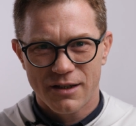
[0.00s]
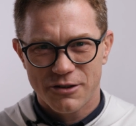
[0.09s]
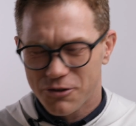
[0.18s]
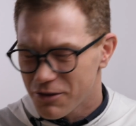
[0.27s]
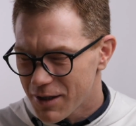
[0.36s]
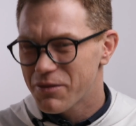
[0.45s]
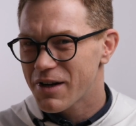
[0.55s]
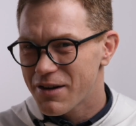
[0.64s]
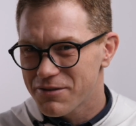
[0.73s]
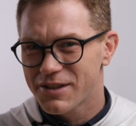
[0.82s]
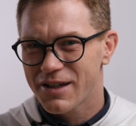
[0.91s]
Czy to
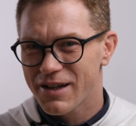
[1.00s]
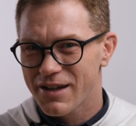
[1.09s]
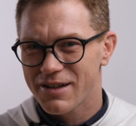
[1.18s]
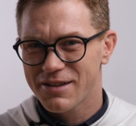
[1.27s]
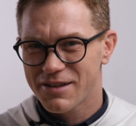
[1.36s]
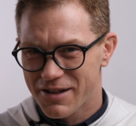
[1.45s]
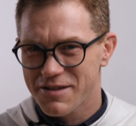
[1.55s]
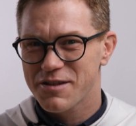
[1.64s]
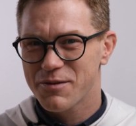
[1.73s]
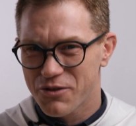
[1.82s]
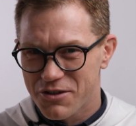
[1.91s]
naprawdę
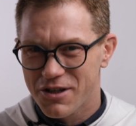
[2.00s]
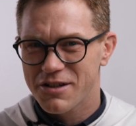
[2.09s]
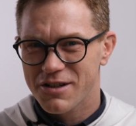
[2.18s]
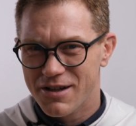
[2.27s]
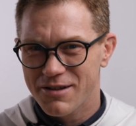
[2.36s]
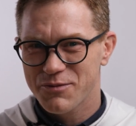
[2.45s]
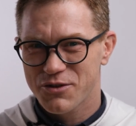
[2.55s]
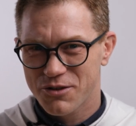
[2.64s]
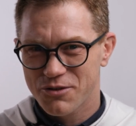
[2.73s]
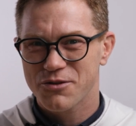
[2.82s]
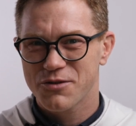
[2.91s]
ręce Mojżesza
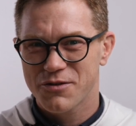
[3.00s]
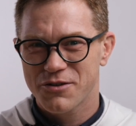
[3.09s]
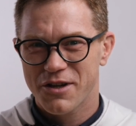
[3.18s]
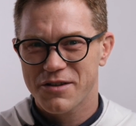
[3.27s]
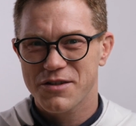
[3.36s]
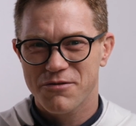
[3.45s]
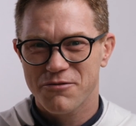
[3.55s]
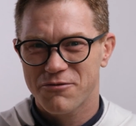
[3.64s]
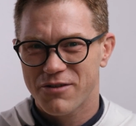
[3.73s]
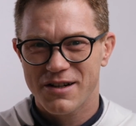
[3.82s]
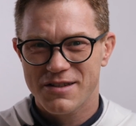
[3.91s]
przynoszą zwycięstwo
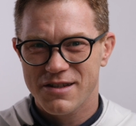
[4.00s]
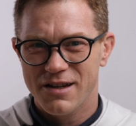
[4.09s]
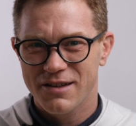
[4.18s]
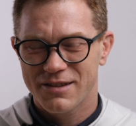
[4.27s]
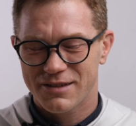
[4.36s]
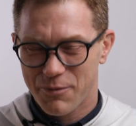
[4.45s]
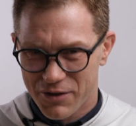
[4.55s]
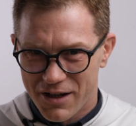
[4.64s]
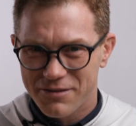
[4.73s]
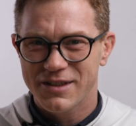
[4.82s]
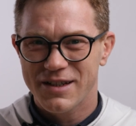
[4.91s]
w walce?
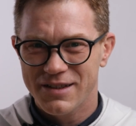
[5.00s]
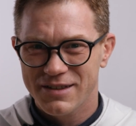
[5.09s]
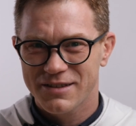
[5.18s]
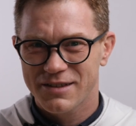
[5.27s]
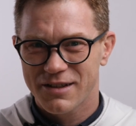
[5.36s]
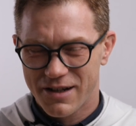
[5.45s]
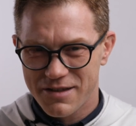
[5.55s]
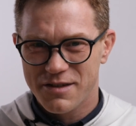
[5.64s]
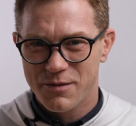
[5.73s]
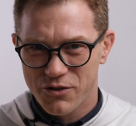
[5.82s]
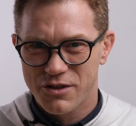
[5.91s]
Naprawdę?
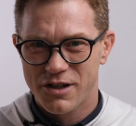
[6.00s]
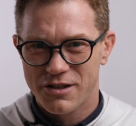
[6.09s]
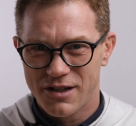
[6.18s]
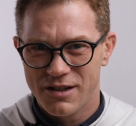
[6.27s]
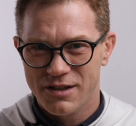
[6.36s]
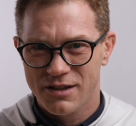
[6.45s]
Ręce Mojżesza?